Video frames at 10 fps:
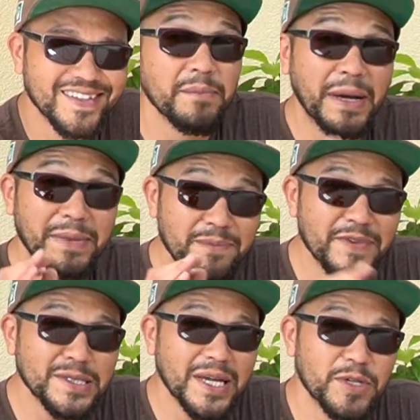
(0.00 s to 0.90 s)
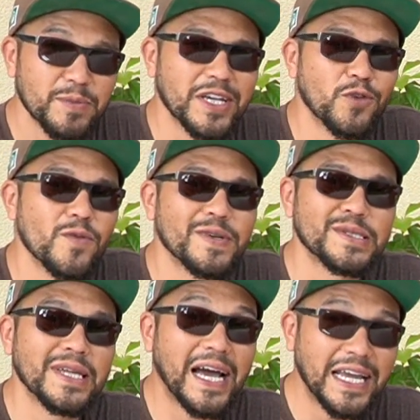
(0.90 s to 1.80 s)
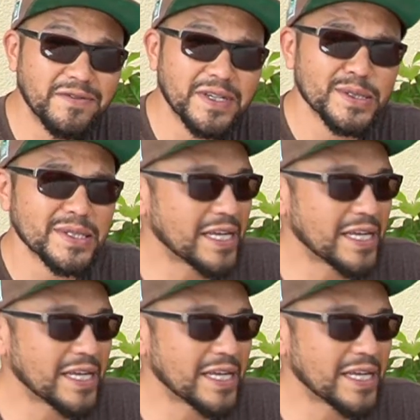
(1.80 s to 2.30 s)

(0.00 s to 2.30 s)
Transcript: Beim Abwasser habe ich mich auch für etwas sehr Einfaches